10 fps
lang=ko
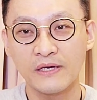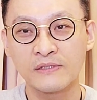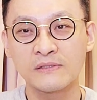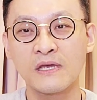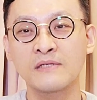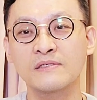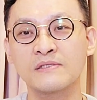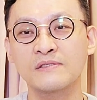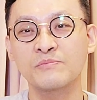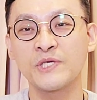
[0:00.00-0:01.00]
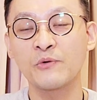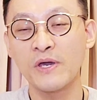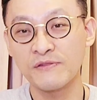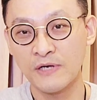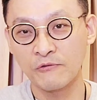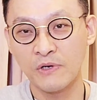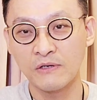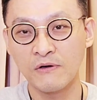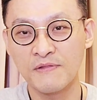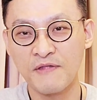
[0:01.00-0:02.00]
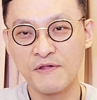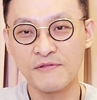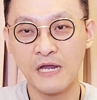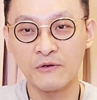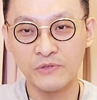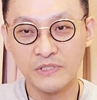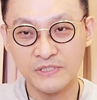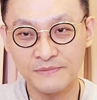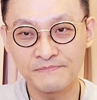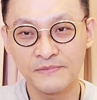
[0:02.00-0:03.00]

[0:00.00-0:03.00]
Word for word: 그때는 피오에스라고 하는 컨센서스 알고리즘,